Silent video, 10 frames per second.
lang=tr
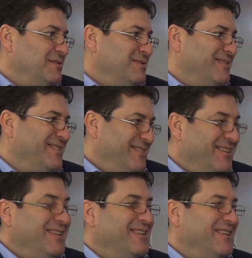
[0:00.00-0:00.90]
Ee, değil mi?
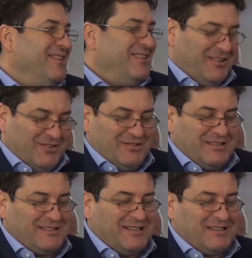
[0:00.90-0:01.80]
Öyle şey var,
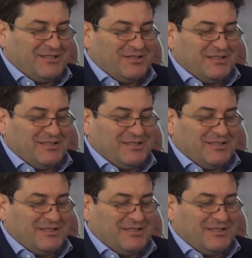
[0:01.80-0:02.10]
Onların tek